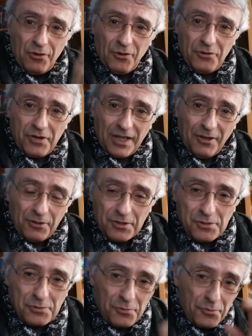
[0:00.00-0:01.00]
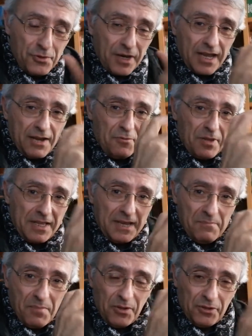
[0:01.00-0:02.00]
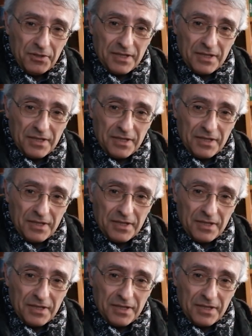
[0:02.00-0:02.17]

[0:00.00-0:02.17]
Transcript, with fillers: di occhialoni scuri che in qualche modo